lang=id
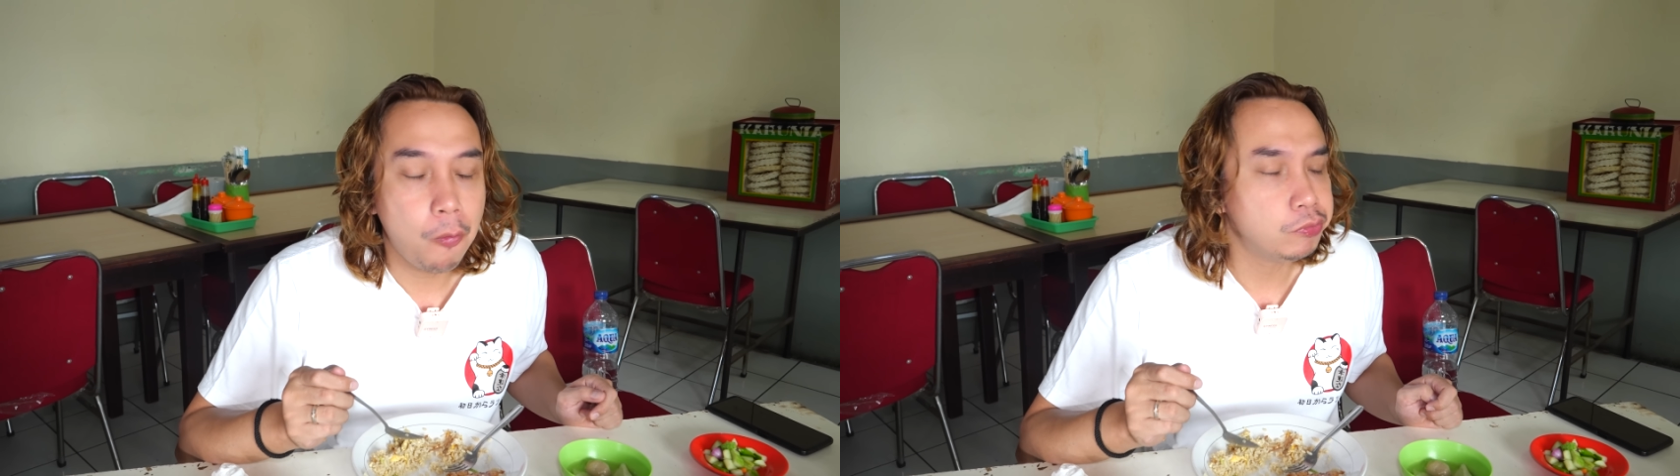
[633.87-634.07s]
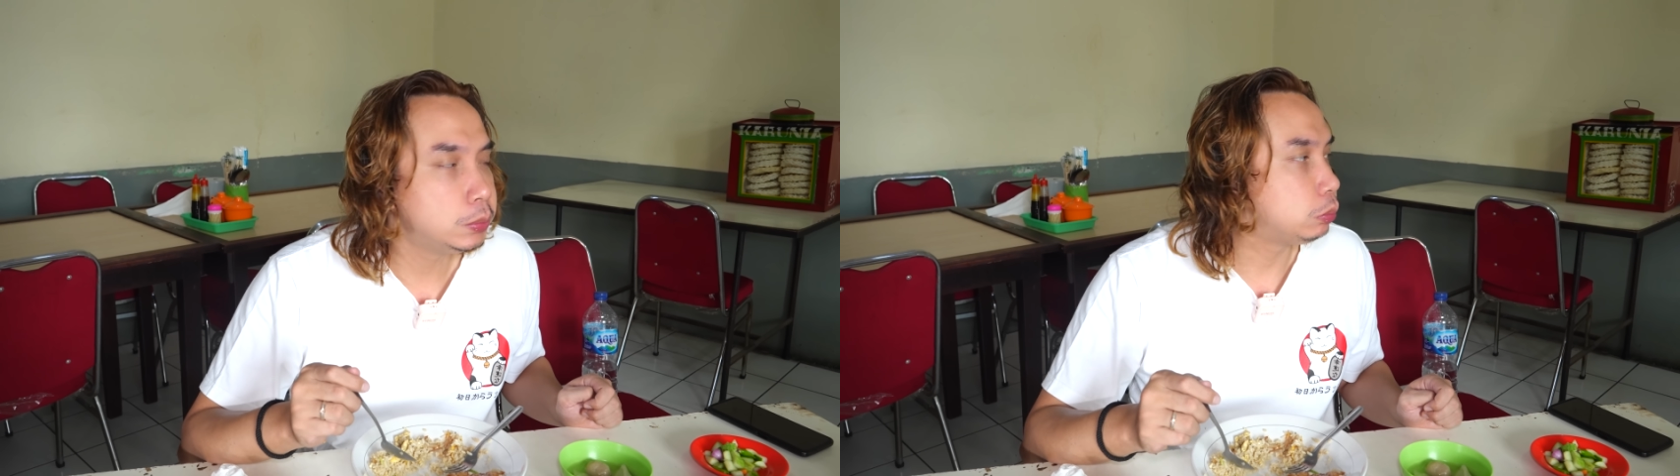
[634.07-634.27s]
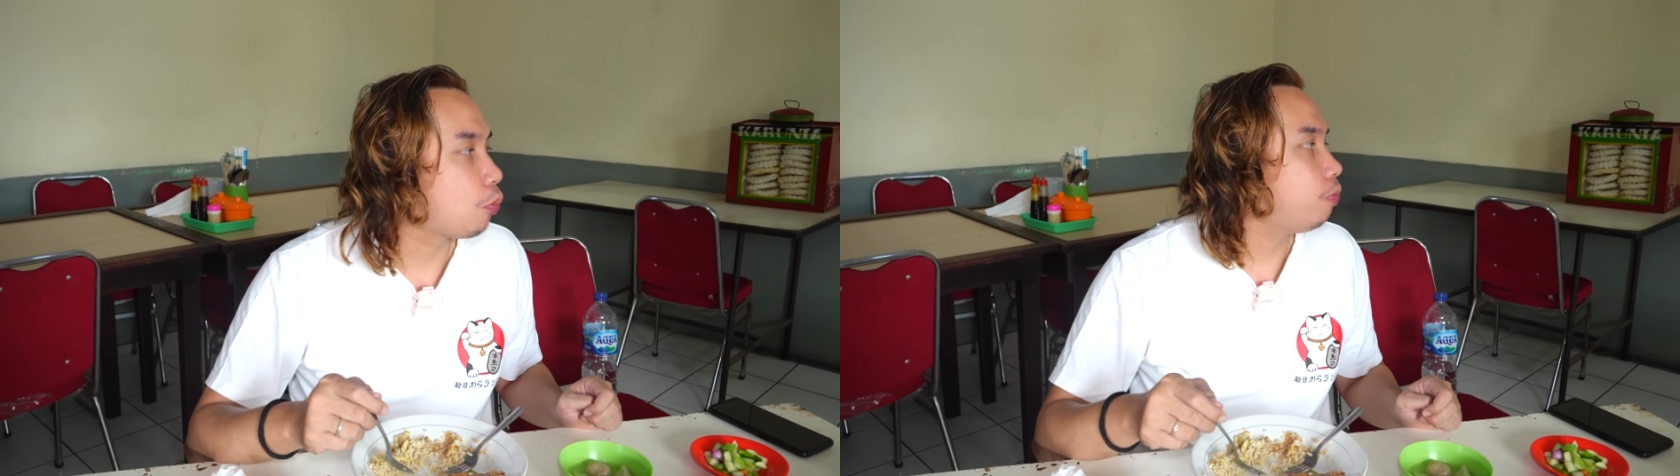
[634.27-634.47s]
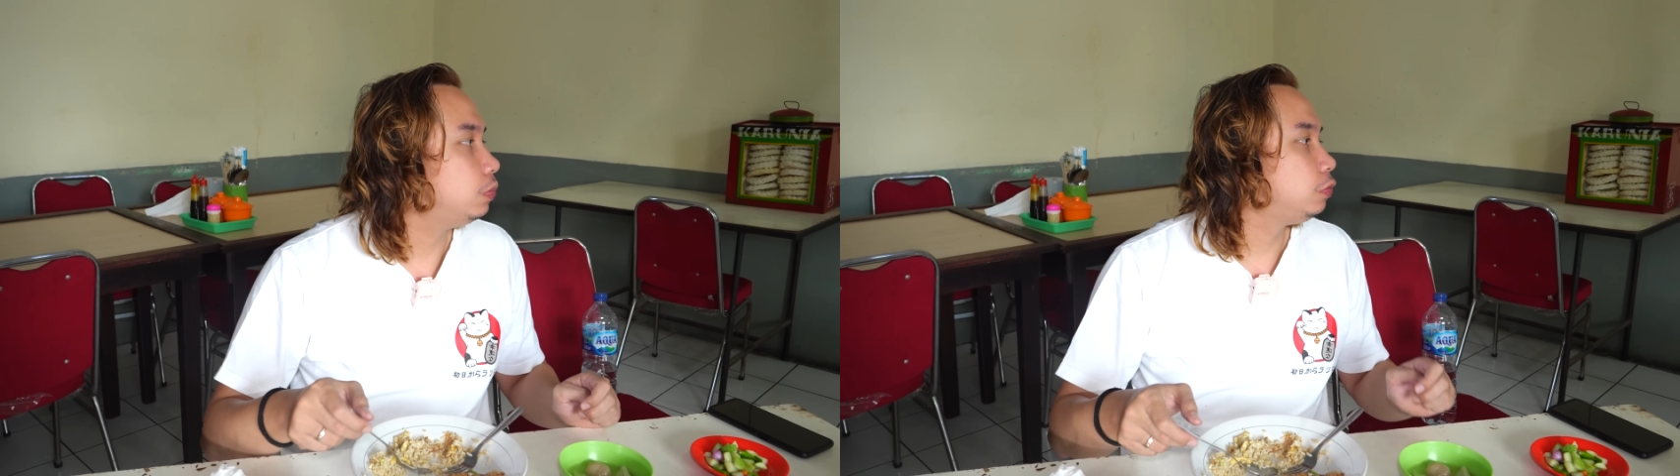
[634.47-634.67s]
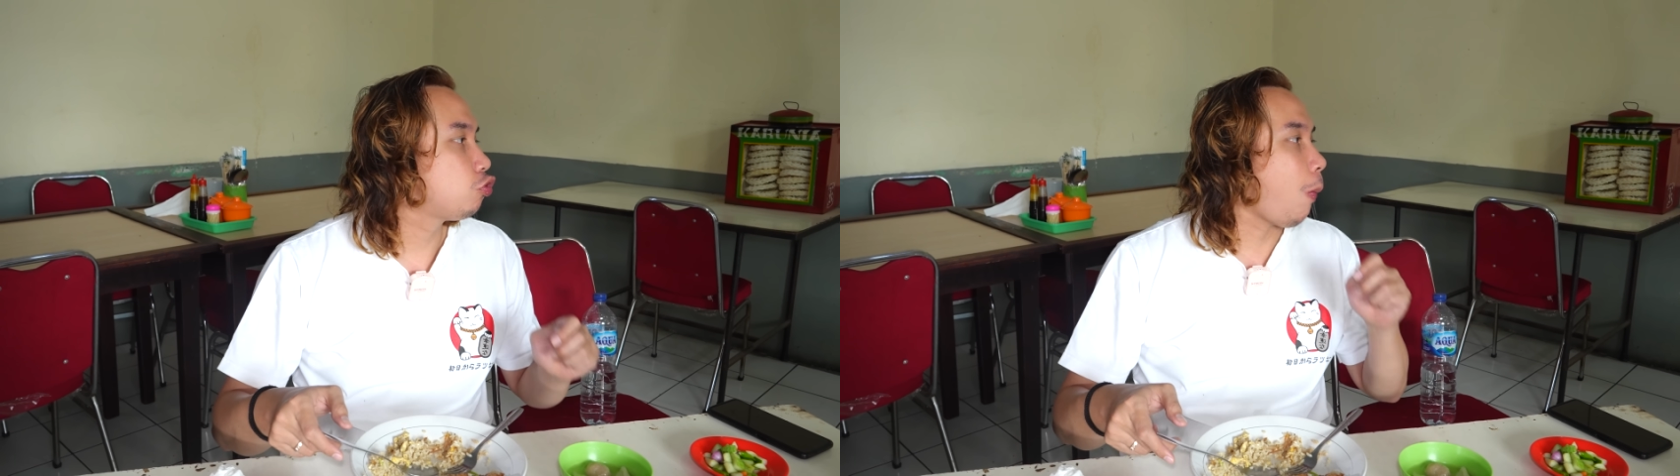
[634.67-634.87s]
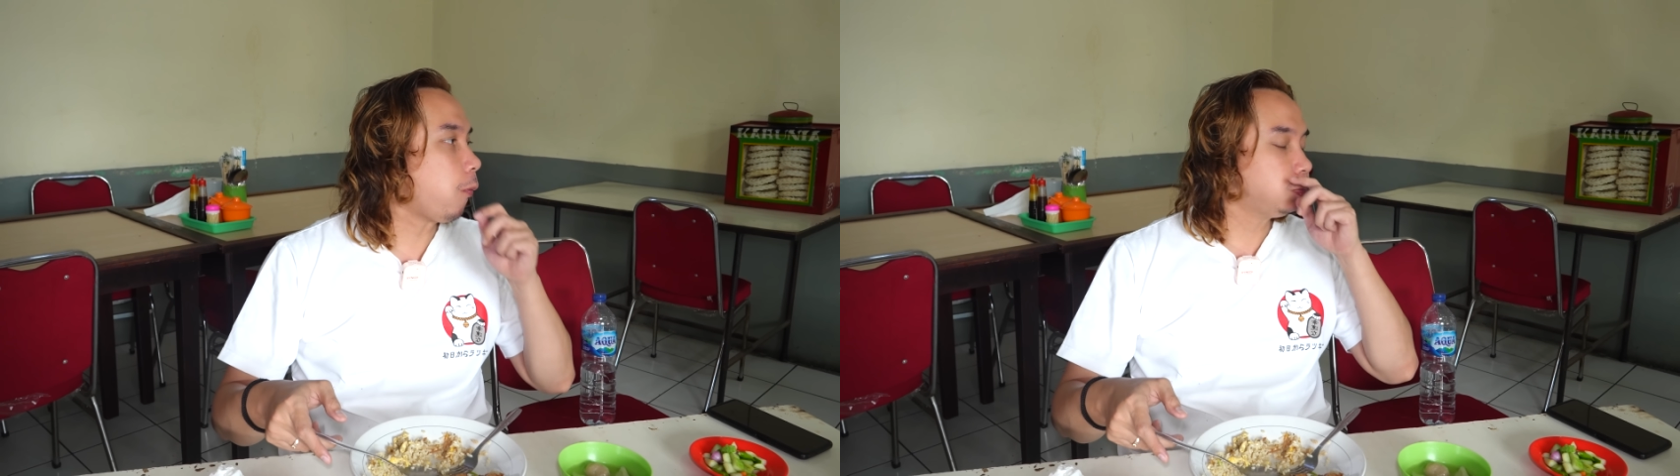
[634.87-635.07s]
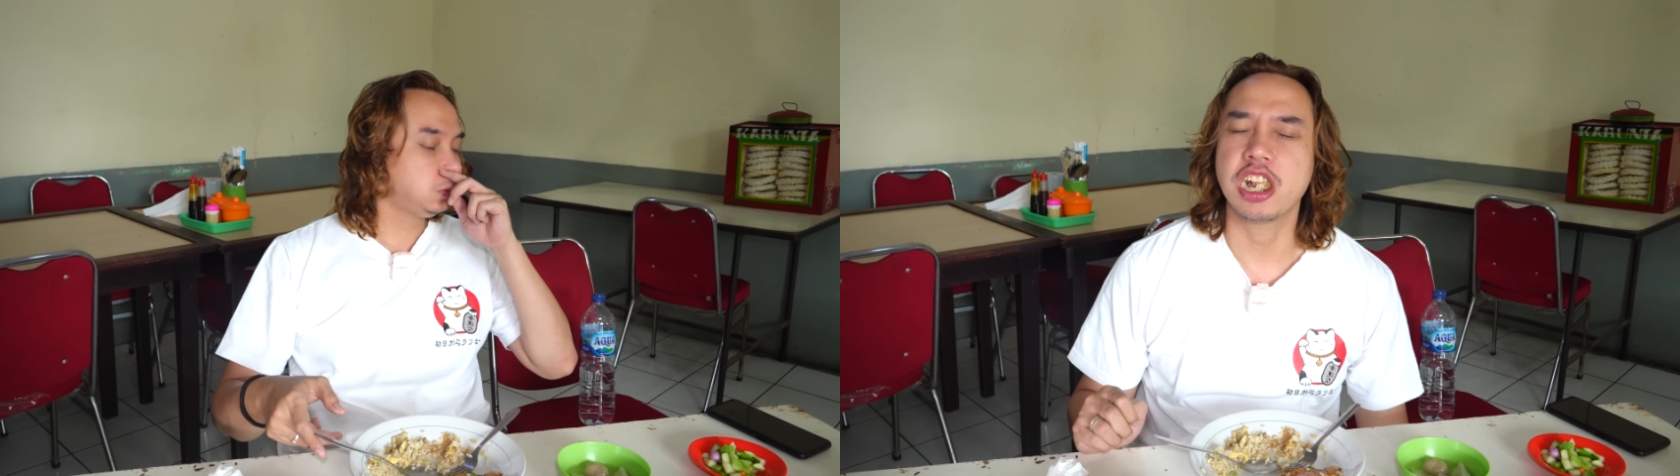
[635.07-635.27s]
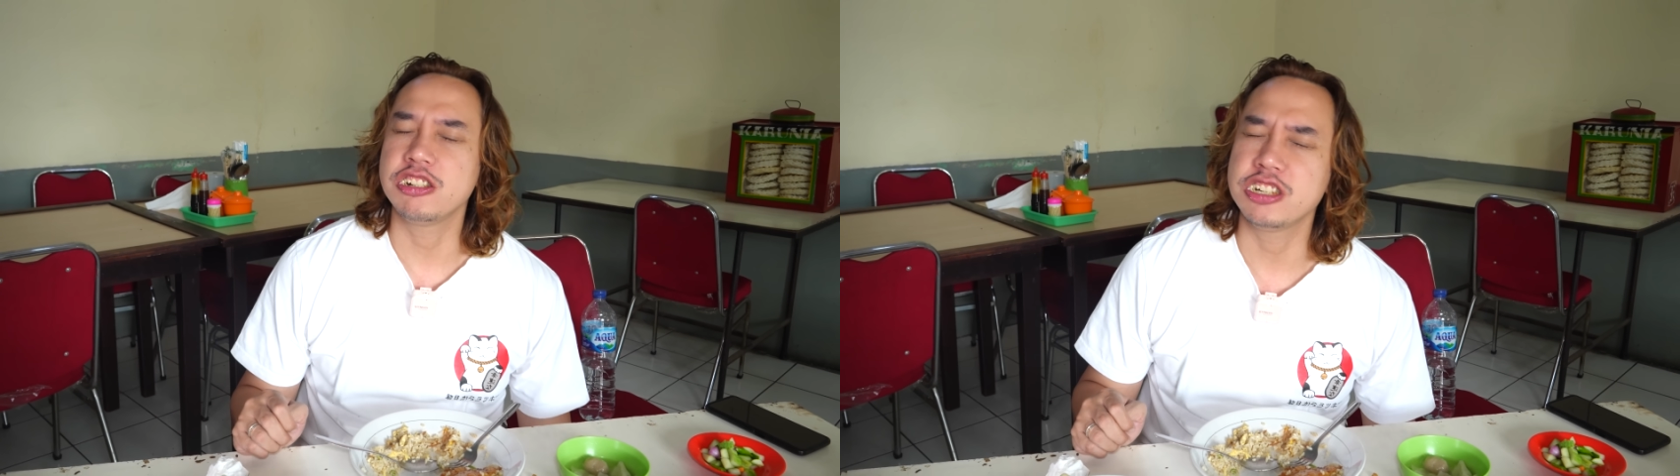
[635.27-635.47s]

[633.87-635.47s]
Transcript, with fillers: Hmm. Sekarang